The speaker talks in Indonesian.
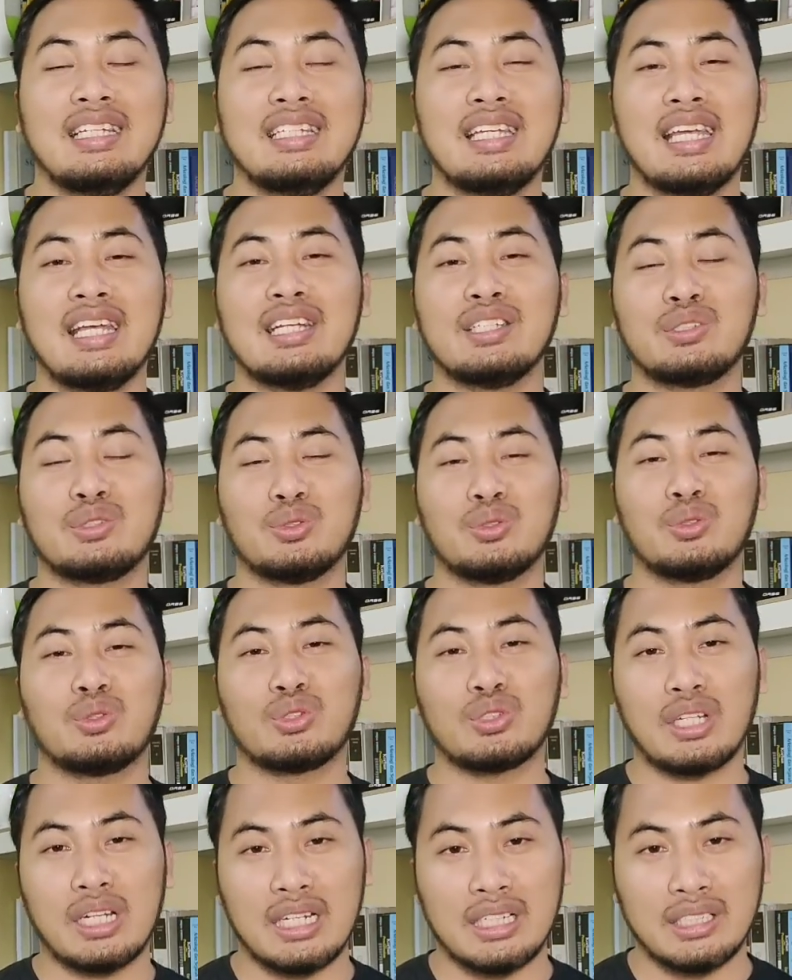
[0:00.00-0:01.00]

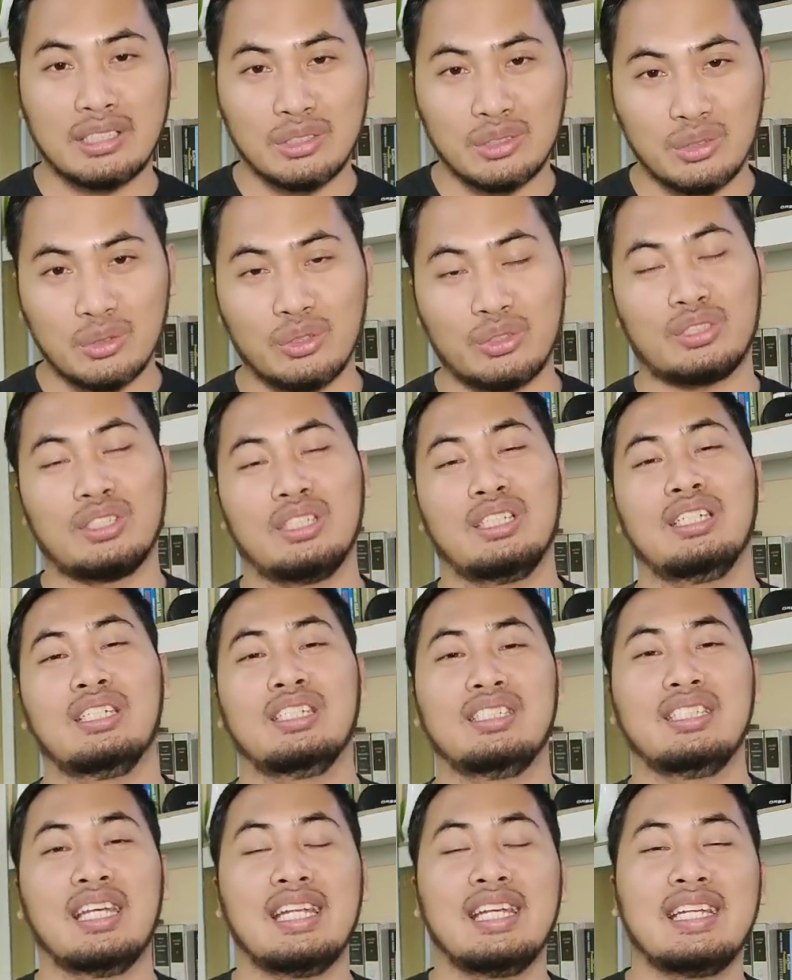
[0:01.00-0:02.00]
Yesus Kristus.
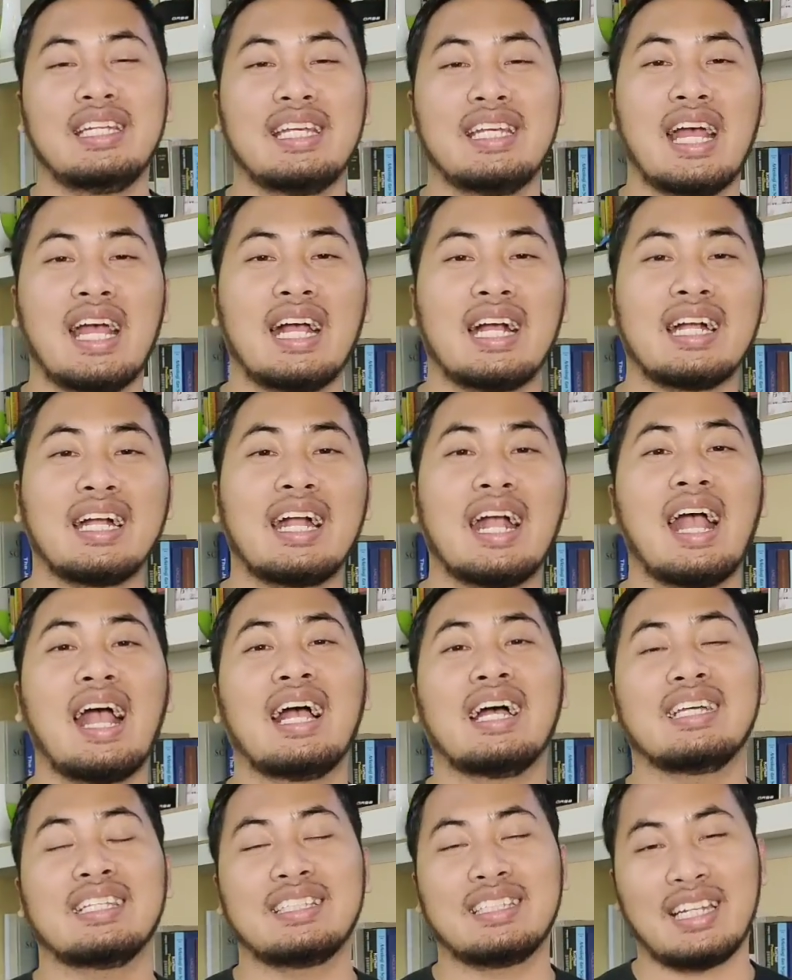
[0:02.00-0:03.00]
Jadi dia
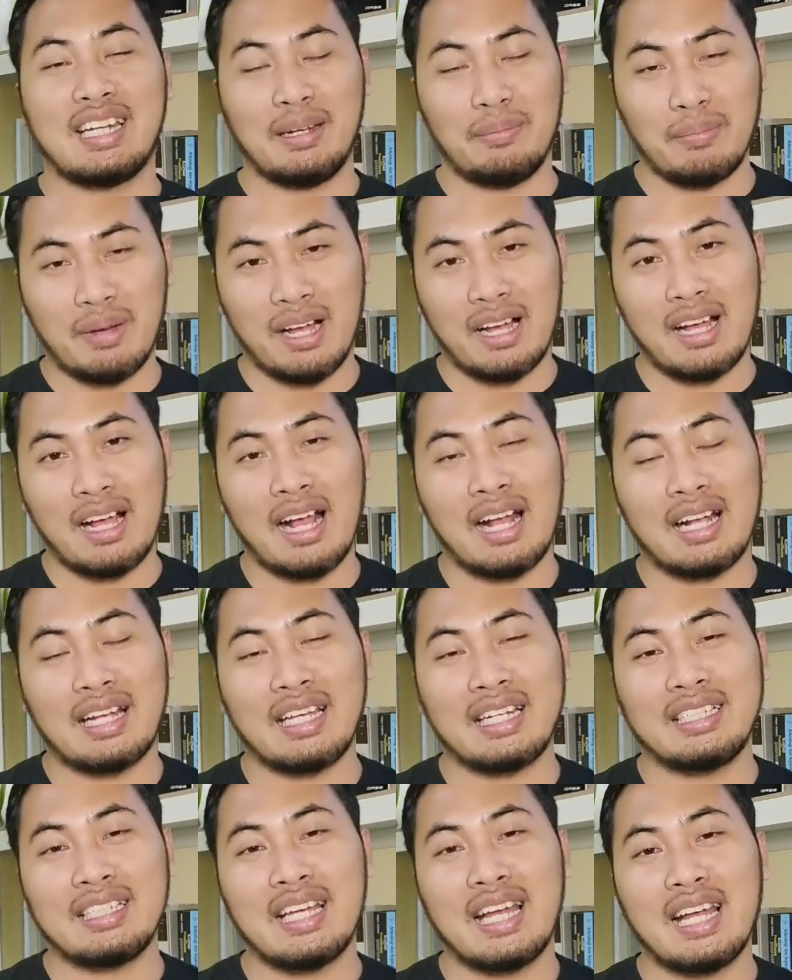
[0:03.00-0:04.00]
nggak terima.
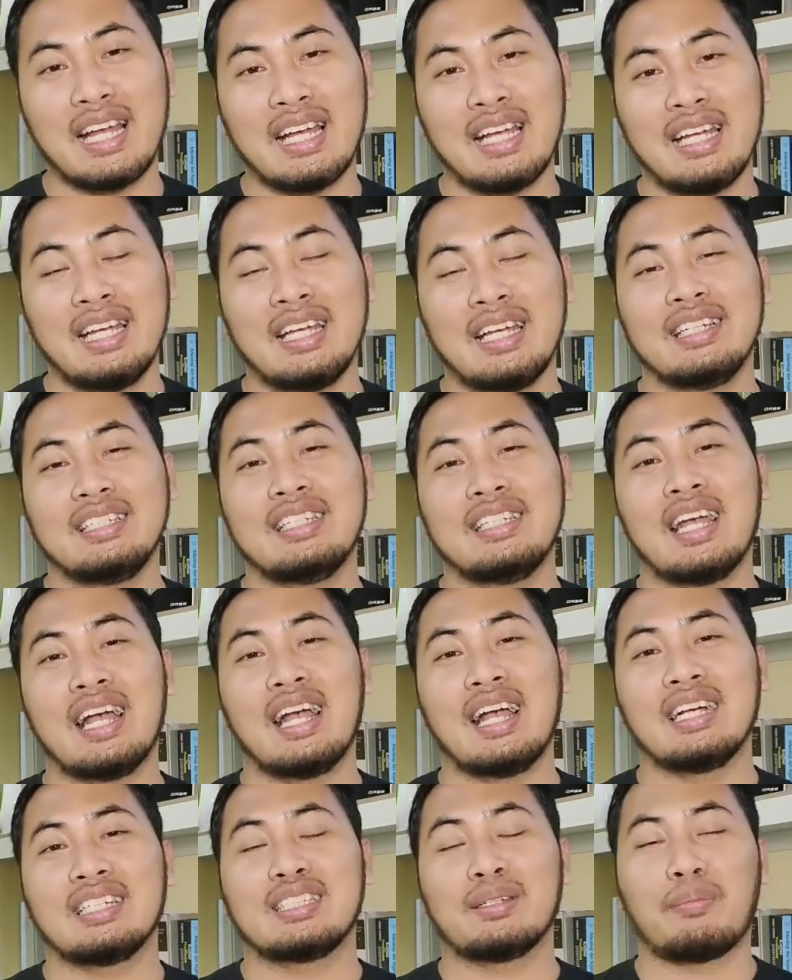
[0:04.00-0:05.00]
Akhirnya
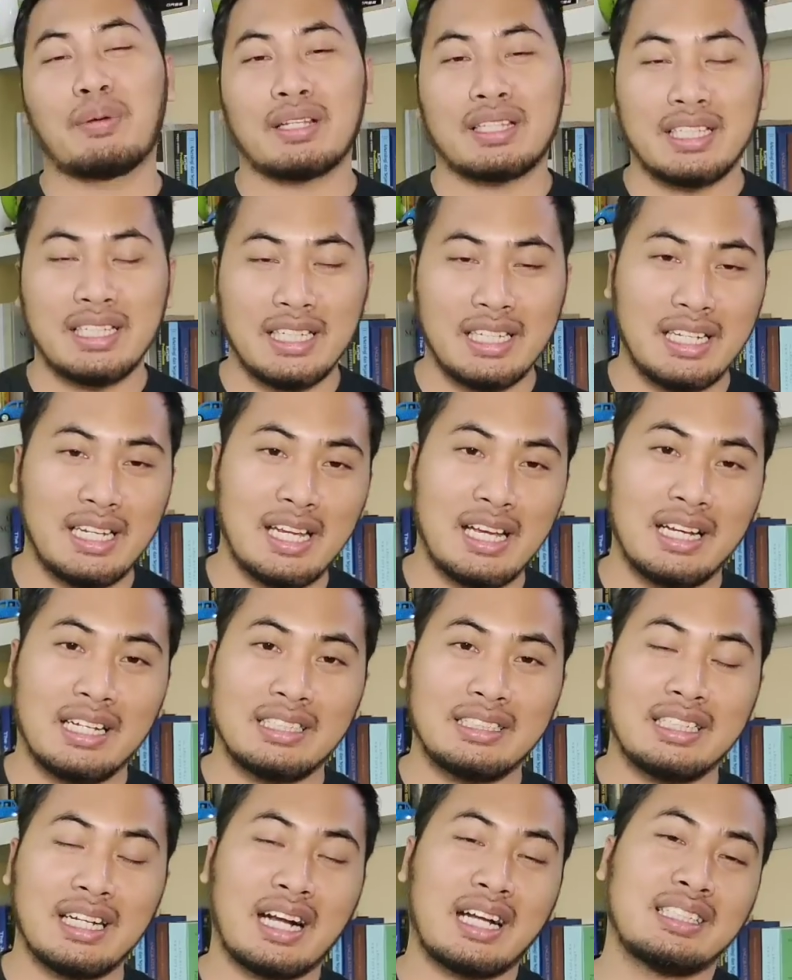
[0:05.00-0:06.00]
ya seperti ini ya.
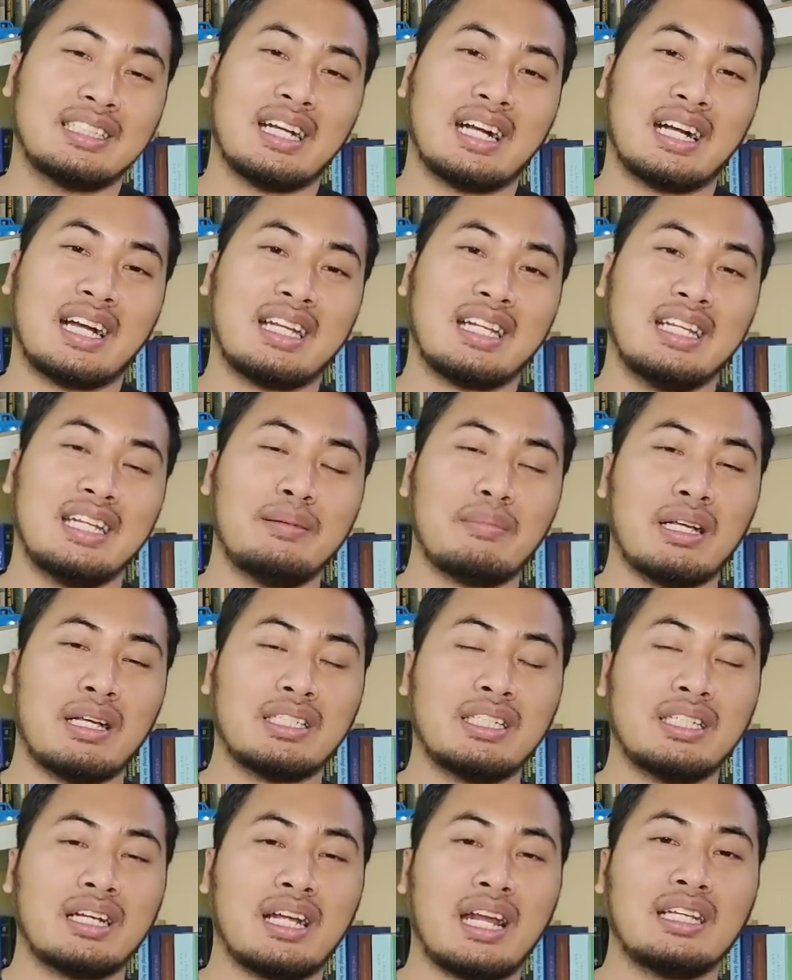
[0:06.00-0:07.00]
Jangan-jangan ini
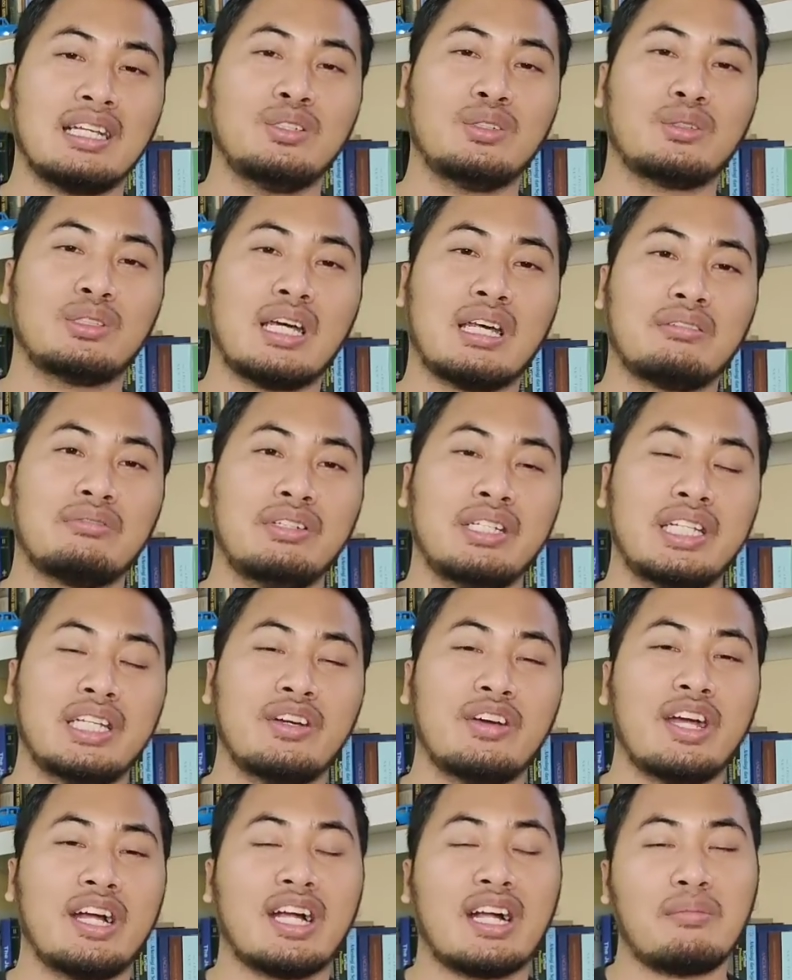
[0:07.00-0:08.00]
masih kelanjutan
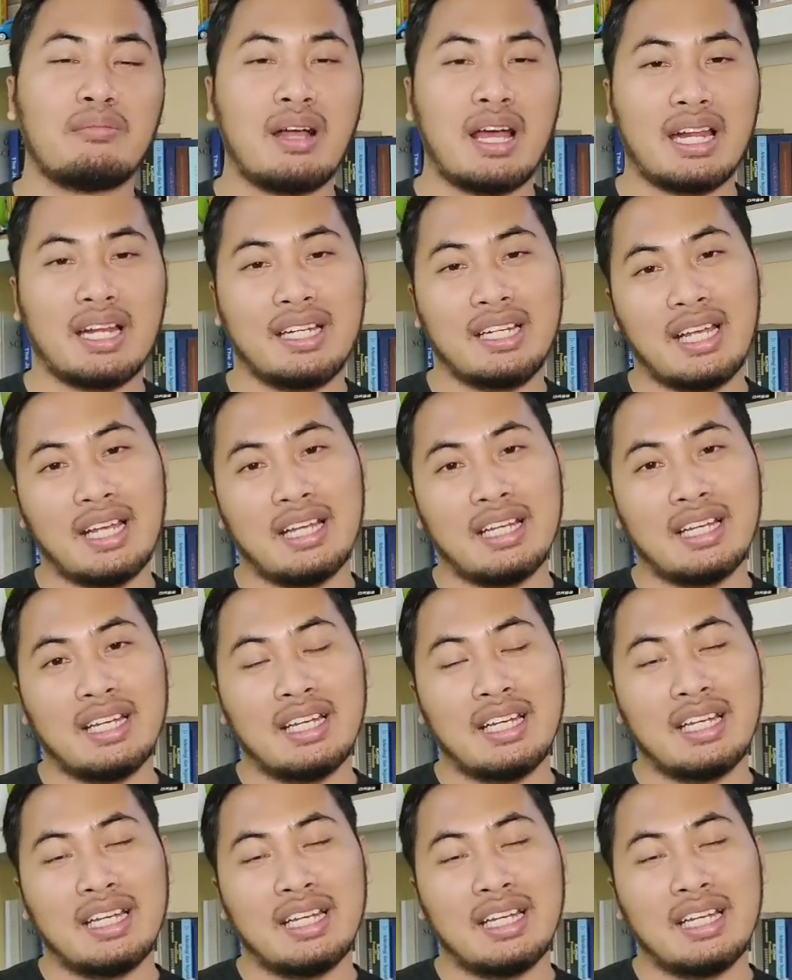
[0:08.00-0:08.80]
video yang kemarin ya.